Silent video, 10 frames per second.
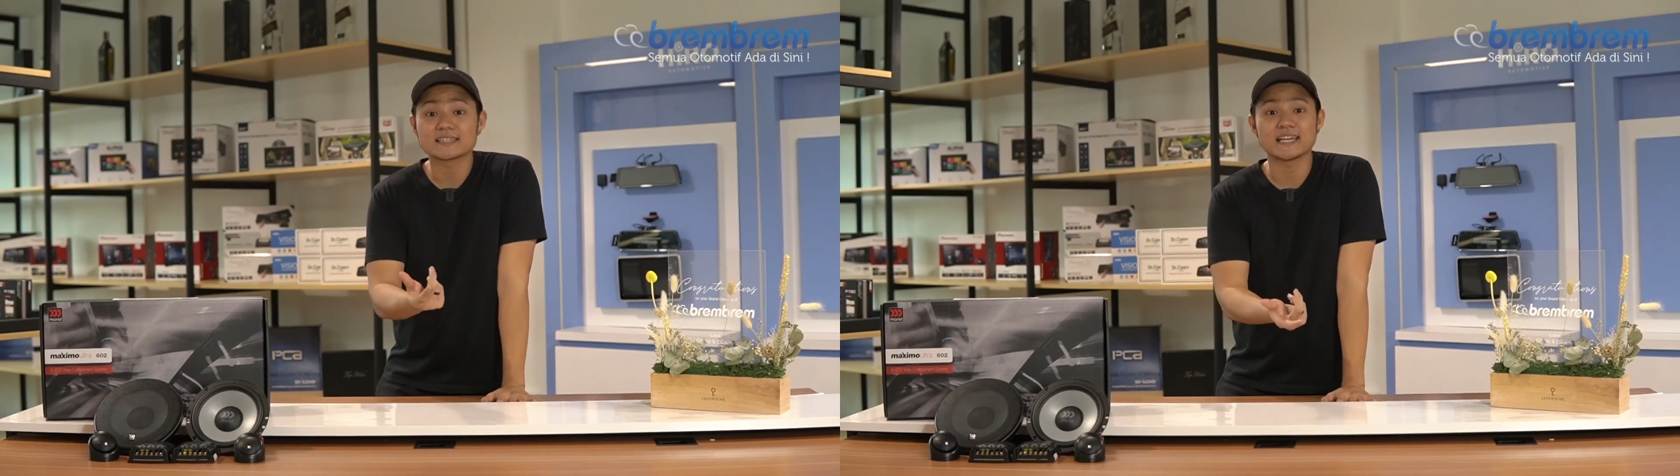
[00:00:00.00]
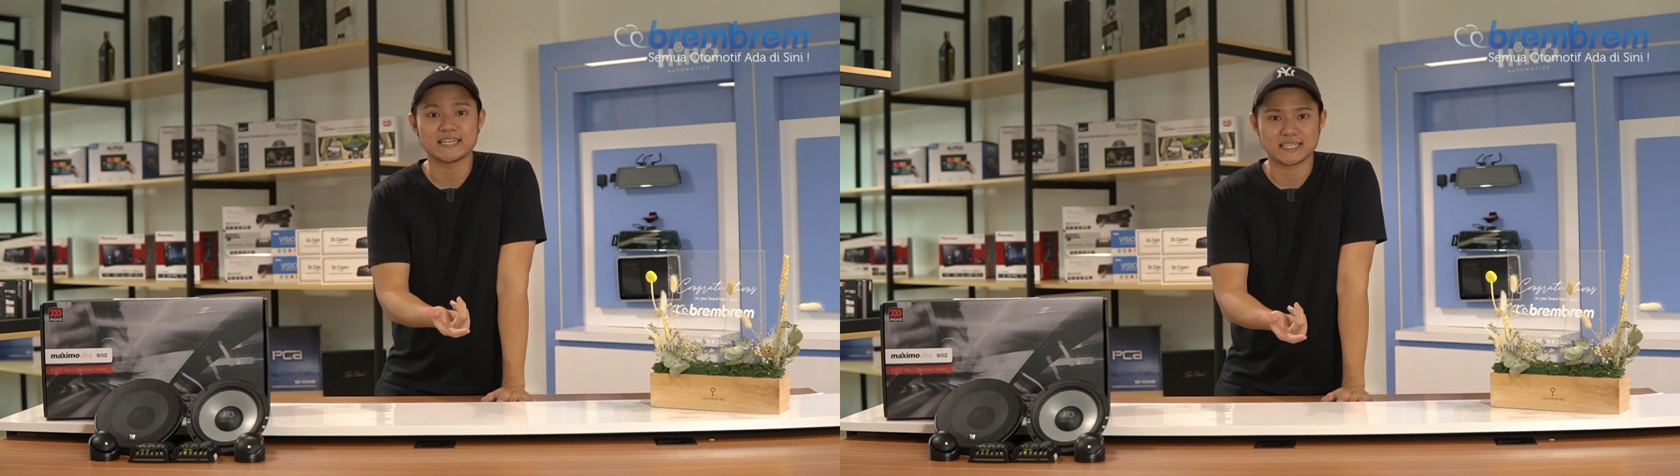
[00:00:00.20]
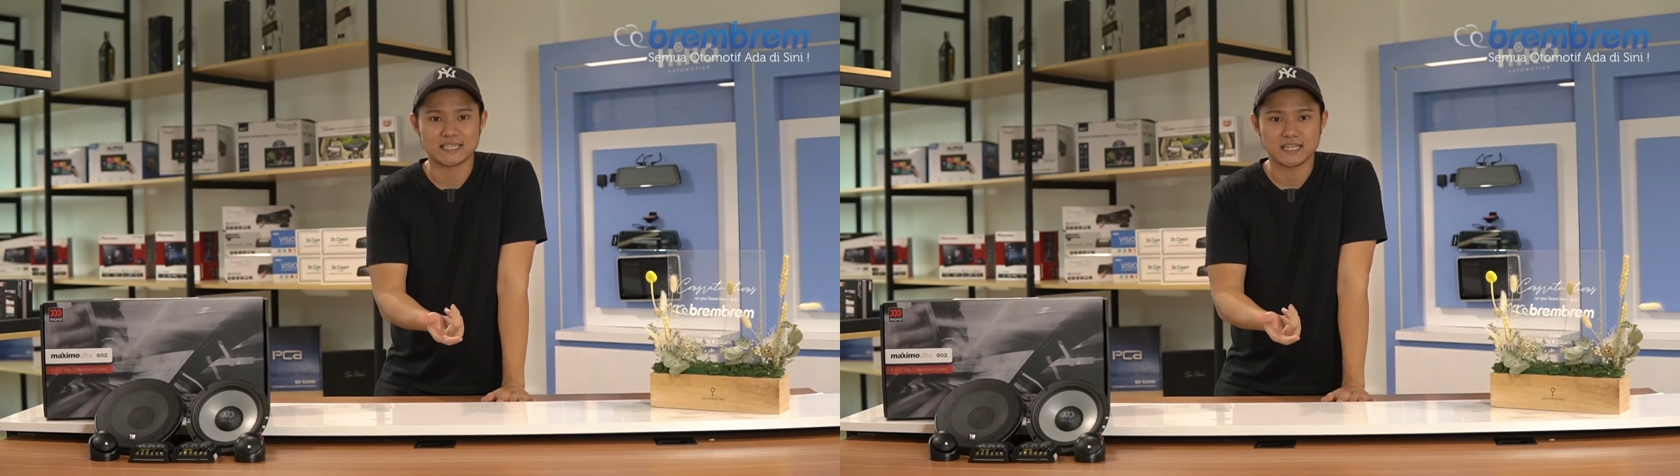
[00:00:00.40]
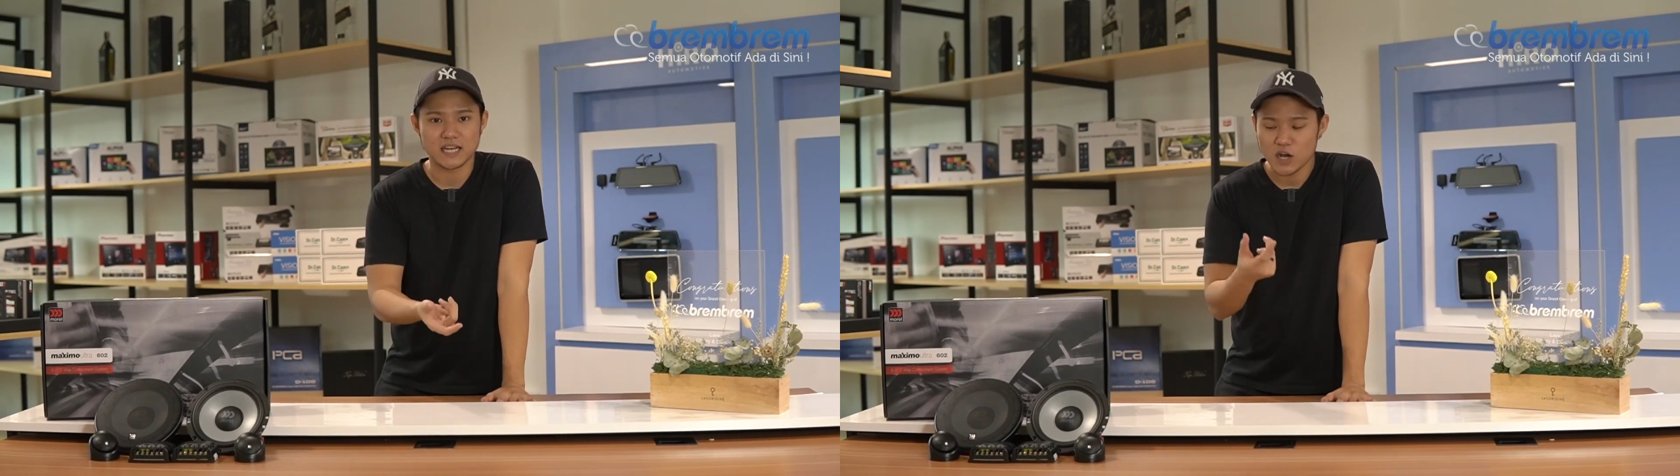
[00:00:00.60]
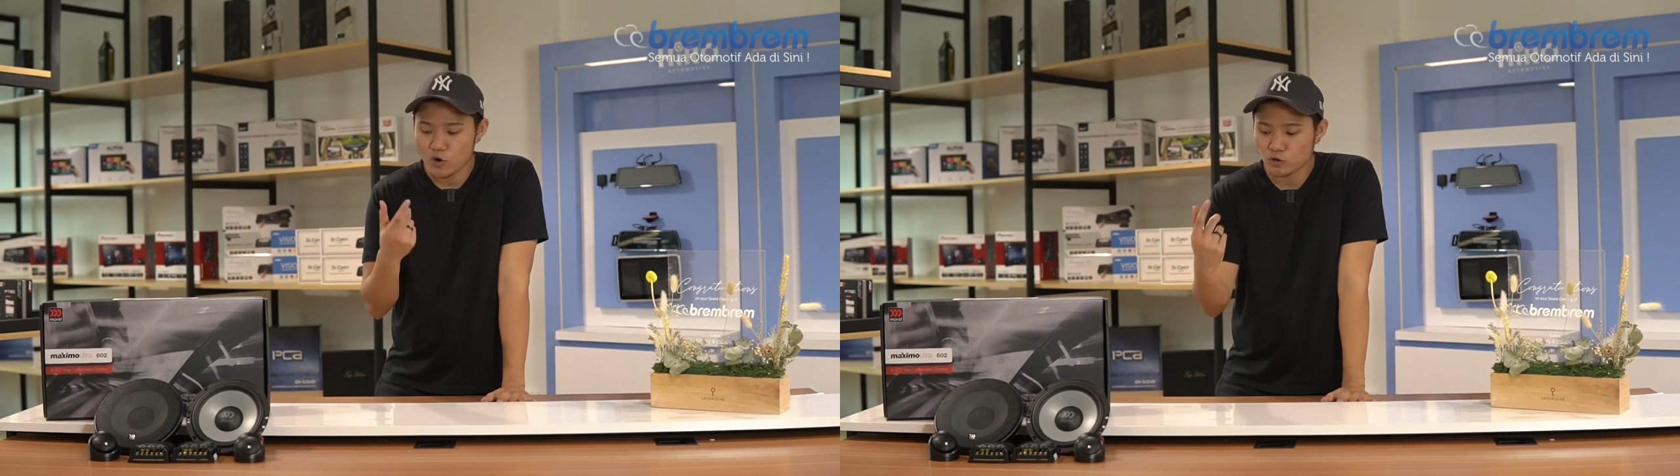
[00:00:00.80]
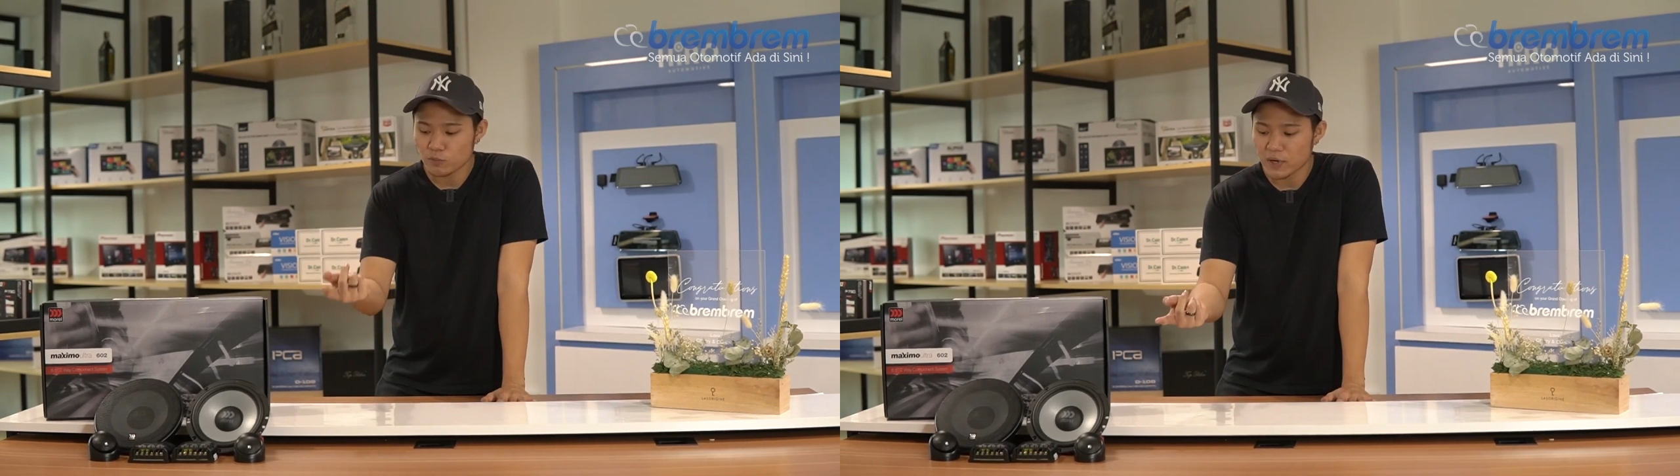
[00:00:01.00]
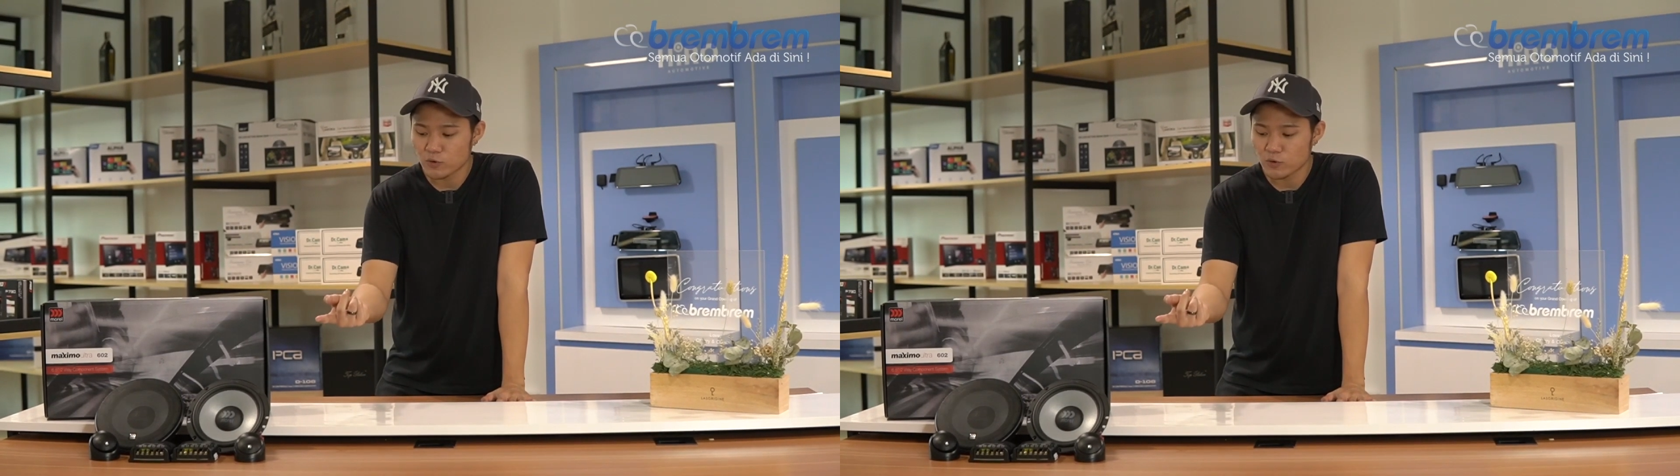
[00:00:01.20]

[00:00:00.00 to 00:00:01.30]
akses untuk